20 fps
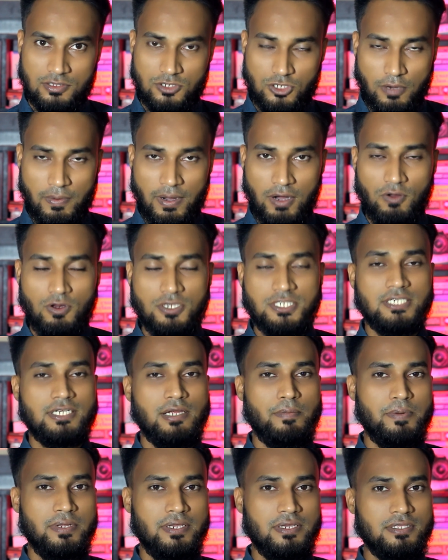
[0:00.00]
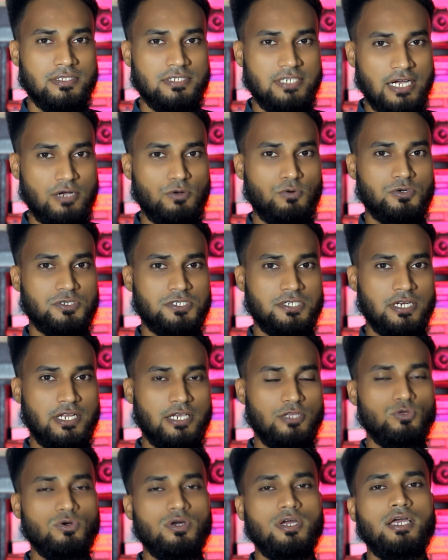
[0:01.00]
জমা হলো সেটা আপনি চেক করছেন
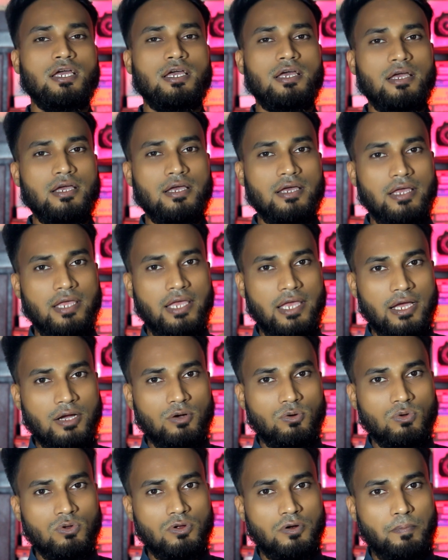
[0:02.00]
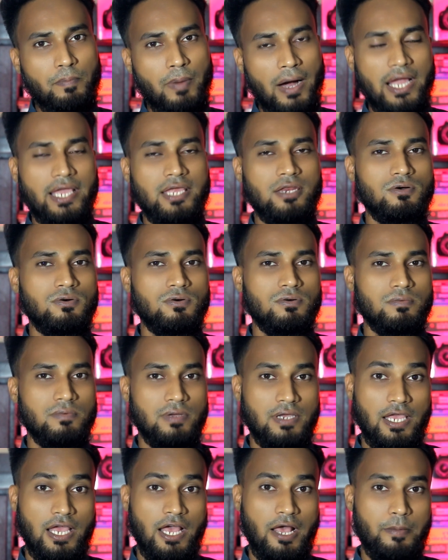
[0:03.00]
কিন্তু এগুলোর বাহিরেও
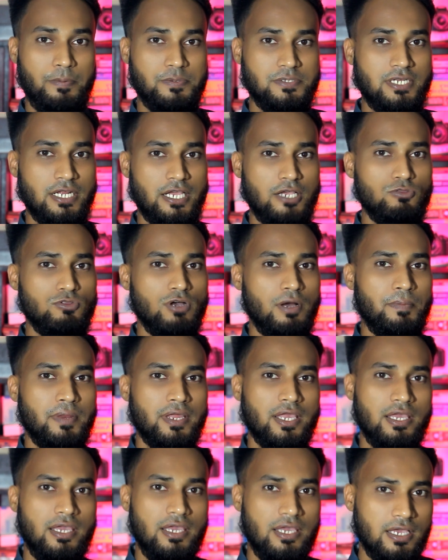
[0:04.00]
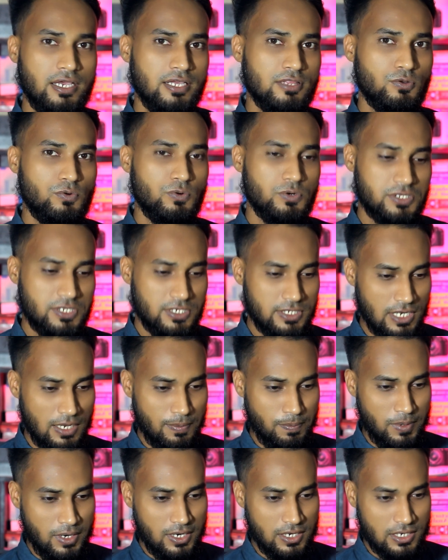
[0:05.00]
এই অ্যাপসটা কিন্তু আপনাকে ইঙ্গিত করছে যে
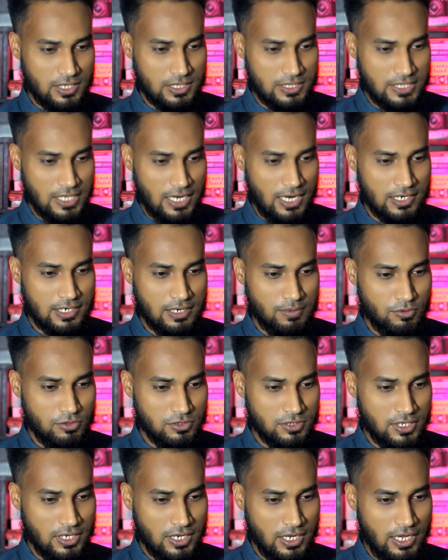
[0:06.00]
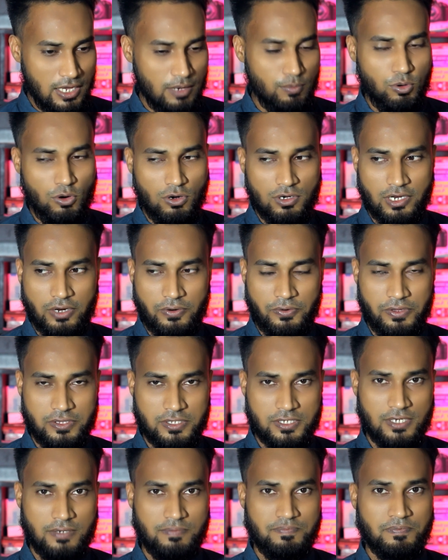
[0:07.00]
আপনার চ্যানেলটার মধ্যে এই ভুলটা
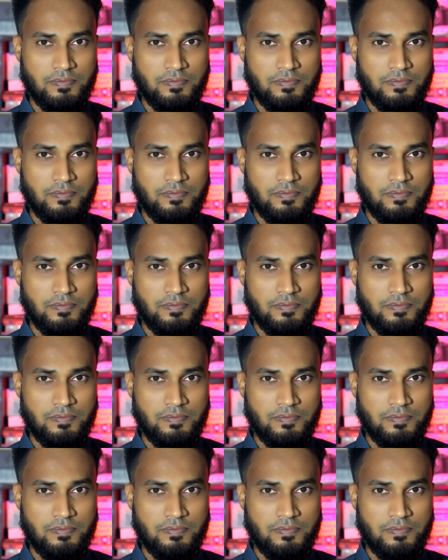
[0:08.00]
রয়েছে